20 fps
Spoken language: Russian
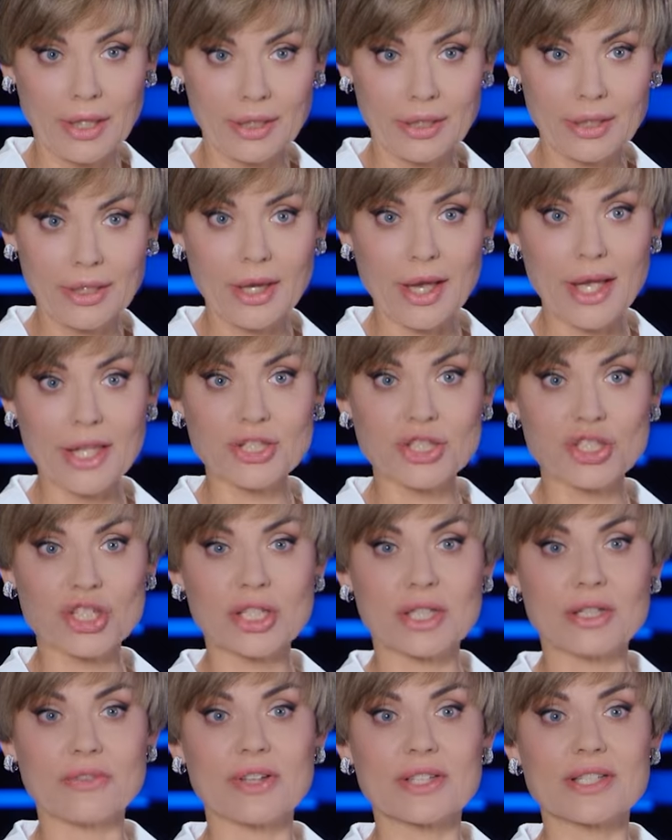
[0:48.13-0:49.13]
и
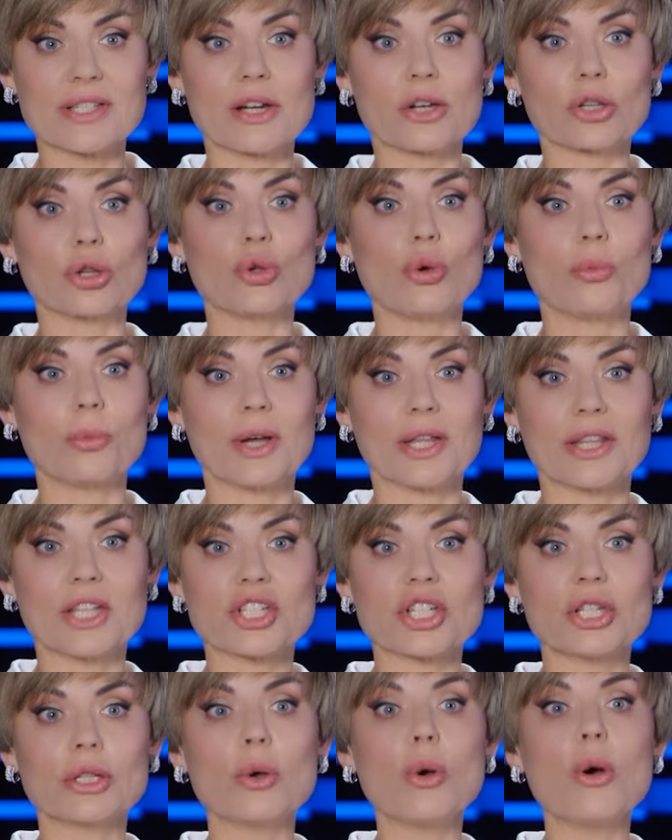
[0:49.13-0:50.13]
отчитываться ртом
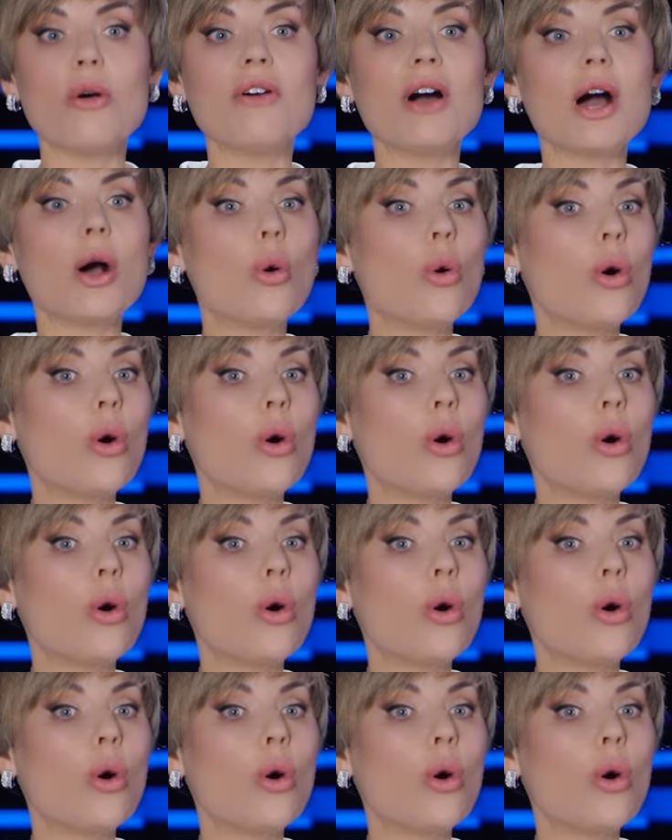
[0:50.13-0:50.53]
Коношенкова